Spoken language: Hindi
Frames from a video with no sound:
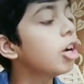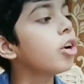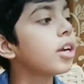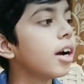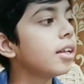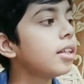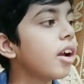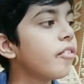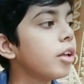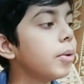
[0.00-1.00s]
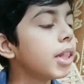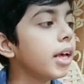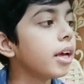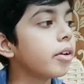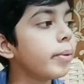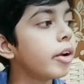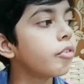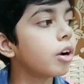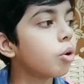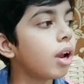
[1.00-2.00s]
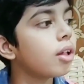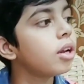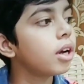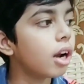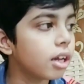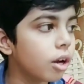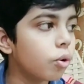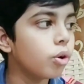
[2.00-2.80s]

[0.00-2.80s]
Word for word: जाओ यार जरा फ्रिज में से एक बर्फ का कोला तो निकाल के